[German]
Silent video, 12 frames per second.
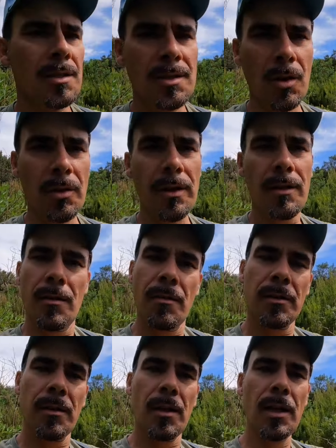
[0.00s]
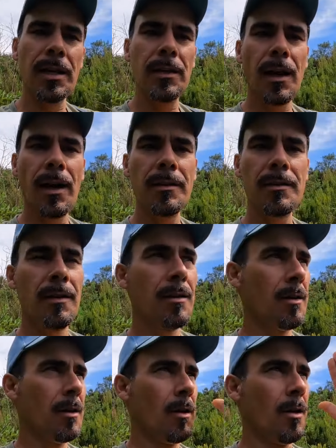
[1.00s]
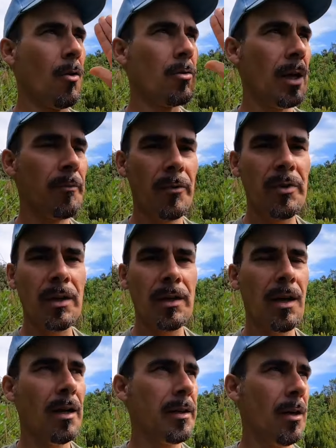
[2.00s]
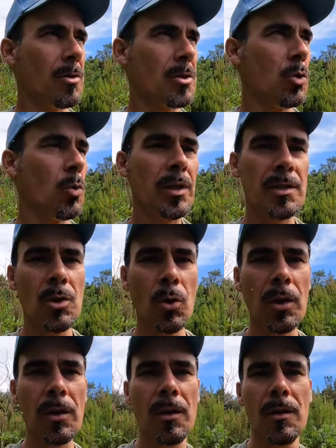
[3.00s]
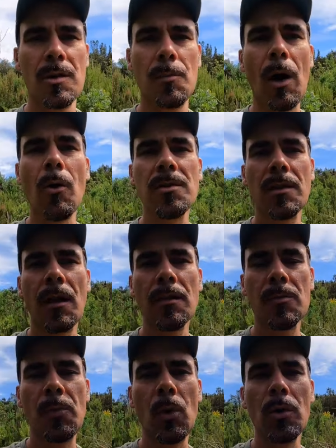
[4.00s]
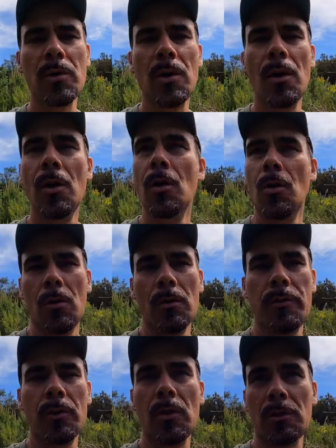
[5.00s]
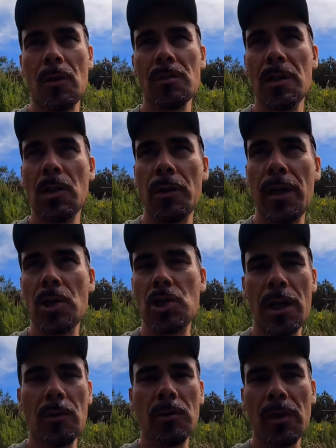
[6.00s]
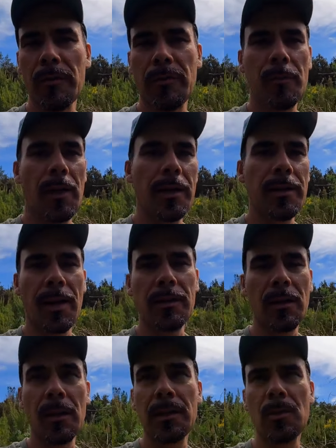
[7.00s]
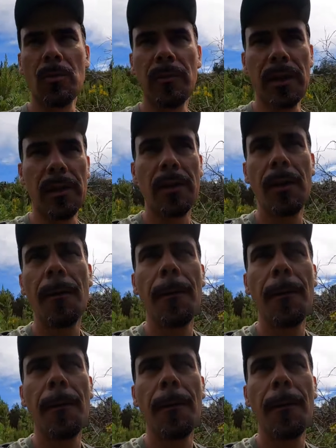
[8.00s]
Sonne, linke Hand und einfach wieder geradeaus durch, zurück zum Ausgangspunkt und von dort aus eine neue Entscheidung treffen, eine andere Richtung wählen.